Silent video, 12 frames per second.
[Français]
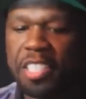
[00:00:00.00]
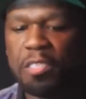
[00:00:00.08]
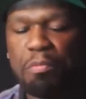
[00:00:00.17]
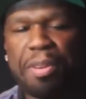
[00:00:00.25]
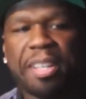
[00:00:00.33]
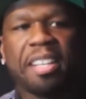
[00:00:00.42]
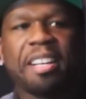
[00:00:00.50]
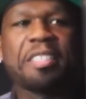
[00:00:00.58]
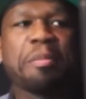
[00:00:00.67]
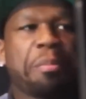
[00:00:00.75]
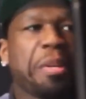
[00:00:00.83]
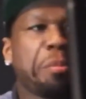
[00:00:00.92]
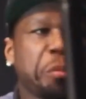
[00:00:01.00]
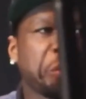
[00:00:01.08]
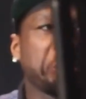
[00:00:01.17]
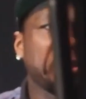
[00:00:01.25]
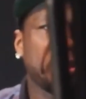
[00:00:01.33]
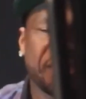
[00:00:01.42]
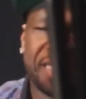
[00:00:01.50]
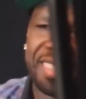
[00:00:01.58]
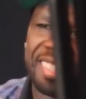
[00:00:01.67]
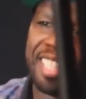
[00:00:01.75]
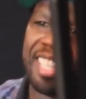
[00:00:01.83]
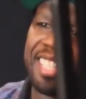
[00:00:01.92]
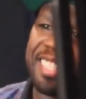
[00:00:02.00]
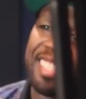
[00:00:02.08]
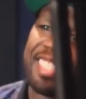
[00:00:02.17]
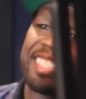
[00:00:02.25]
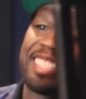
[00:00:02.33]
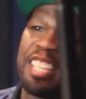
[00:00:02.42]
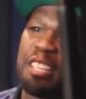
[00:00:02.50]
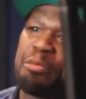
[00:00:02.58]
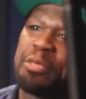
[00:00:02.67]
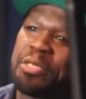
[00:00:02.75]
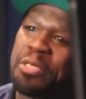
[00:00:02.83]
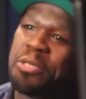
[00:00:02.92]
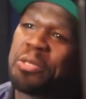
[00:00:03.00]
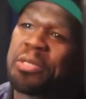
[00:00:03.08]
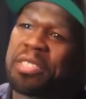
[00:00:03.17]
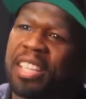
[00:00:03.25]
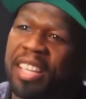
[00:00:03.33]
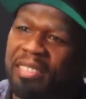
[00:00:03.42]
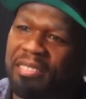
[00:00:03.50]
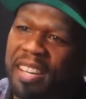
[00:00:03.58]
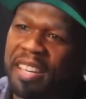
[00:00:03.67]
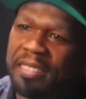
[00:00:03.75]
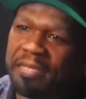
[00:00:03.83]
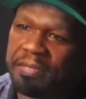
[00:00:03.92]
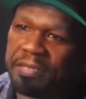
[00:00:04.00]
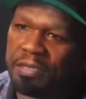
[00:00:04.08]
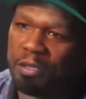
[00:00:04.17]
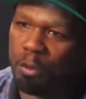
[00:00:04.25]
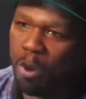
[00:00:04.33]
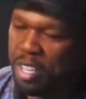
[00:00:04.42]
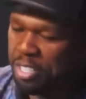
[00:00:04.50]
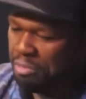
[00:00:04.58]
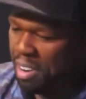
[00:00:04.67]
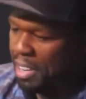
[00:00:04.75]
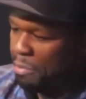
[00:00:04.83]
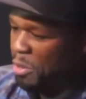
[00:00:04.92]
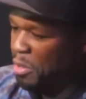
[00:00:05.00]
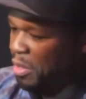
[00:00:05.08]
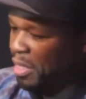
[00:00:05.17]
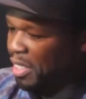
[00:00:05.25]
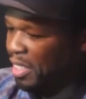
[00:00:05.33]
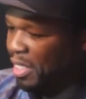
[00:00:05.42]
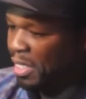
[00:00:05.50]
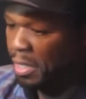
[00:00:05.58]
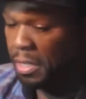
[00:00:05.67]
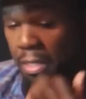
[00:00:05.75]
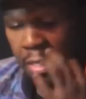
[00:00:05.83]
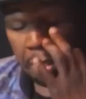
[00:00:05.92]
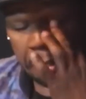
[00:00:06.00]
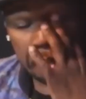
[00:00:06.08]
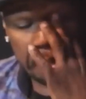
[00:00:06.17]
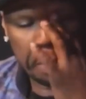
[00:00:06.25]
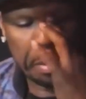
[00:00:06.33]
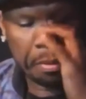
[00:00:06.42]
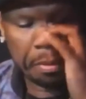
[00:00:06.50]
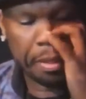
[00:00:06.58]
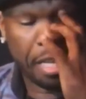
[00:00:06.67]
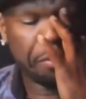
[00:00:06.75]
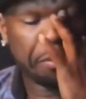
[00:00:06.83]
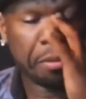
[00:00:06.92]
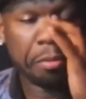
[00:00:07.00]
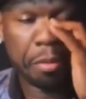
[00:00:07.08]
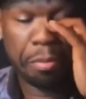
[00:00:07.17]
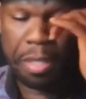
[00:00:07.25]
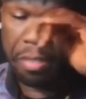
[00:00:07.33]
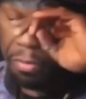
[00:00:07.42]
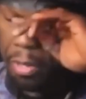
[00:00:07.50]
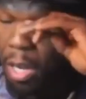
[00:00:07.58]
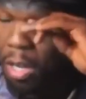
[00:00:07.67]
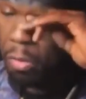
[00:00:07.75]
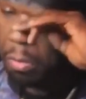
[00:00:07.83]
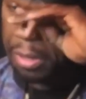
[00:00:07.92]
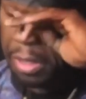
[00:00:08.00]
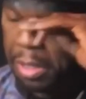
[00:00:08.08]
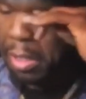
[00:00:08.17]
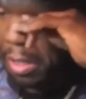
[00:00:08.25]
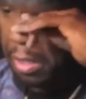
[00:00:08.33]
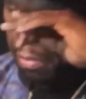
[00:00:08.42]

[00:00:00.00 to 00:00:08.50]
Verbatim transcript: D'autres diront que vous méritez pas d'être où vous êtes actuellement sans savoir comment vous aviez trimé pour là. Est-ce que c'est normal que je ne me soucie pas des gens qui ne